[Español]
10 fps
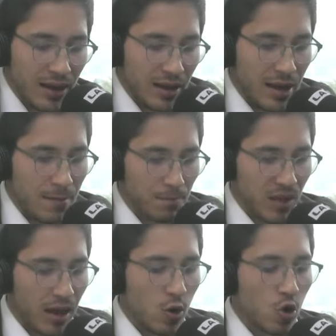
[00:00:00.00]
eh,
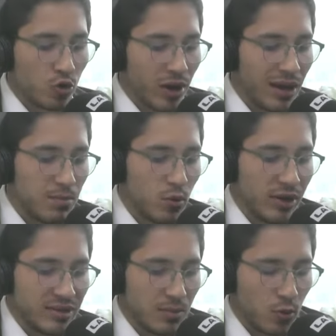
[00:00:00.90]
en contra de la
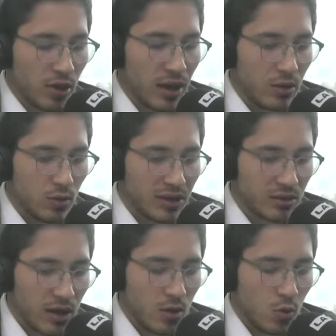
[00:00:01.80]
ponencia porque hay
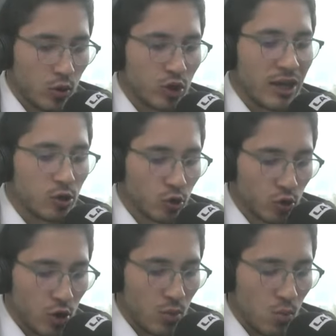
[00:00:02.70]
unas, unos
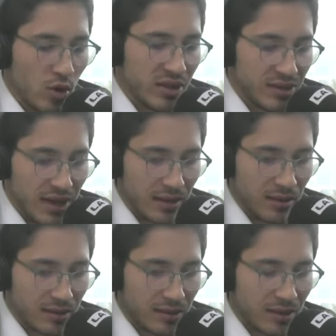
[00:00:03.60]
hechos muy
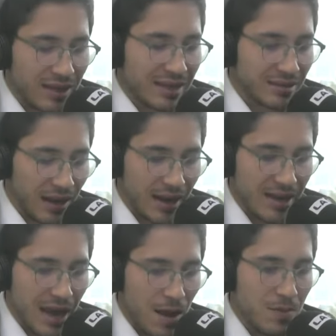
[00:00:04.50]
disientes y que están
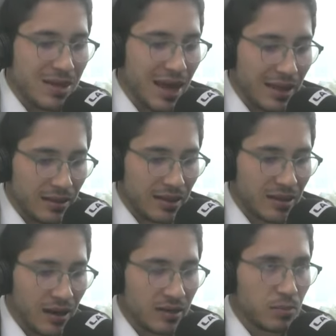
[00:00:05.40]
ahí evidentes
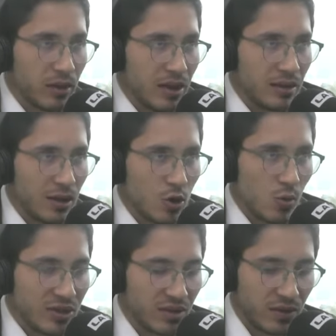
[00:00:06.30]
en el expediente
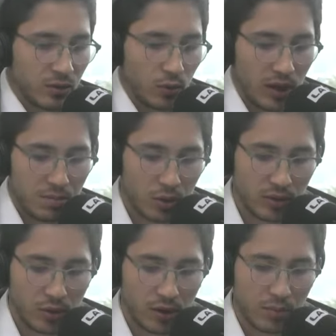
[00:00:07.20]
como esta factura de
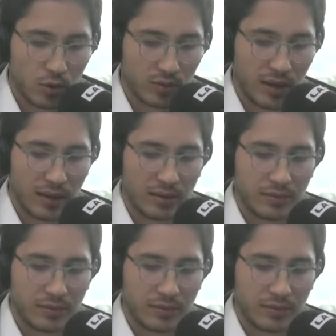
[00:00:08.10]
pauta reportada.